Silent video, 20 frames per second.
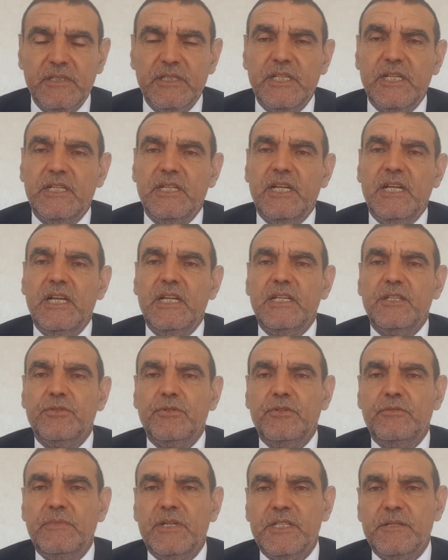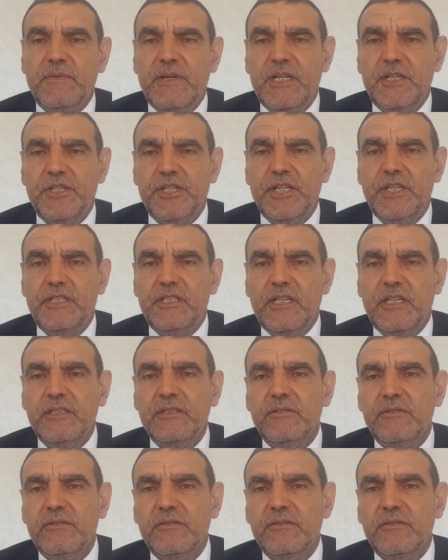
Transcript: لأن حالتهم أصبحت جيدة